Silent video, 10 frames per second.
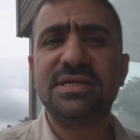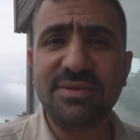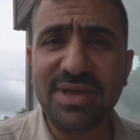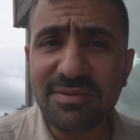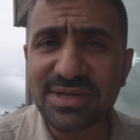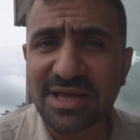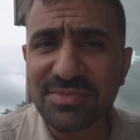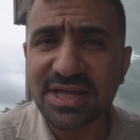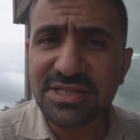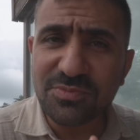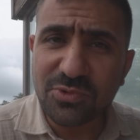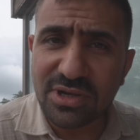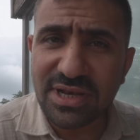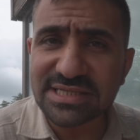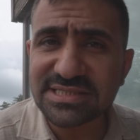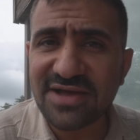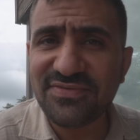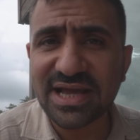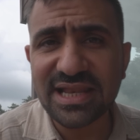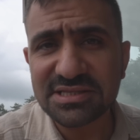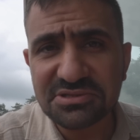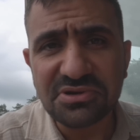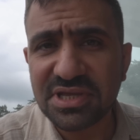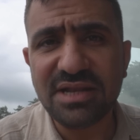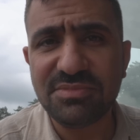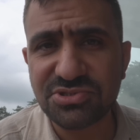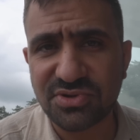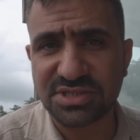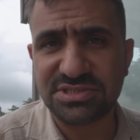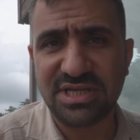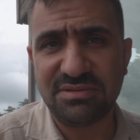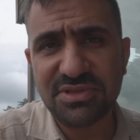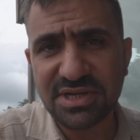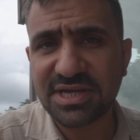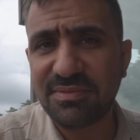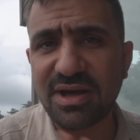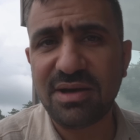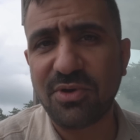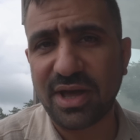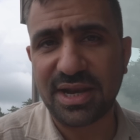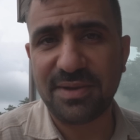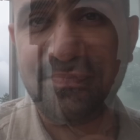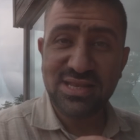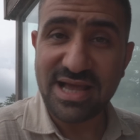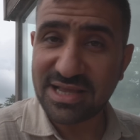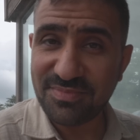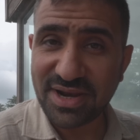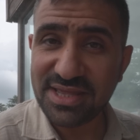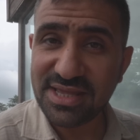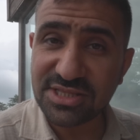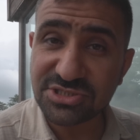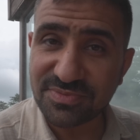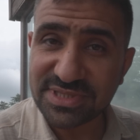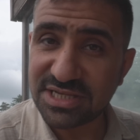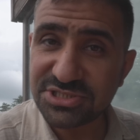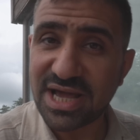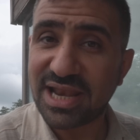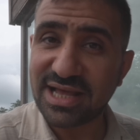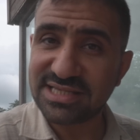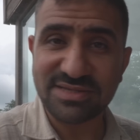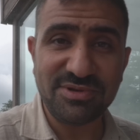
طبعا المطعم يقدم كل اصناف الاكلات التركيه المشهوره جدا مثل الكباب وغيرها لكن برايي تجربه الاشياء الخاصه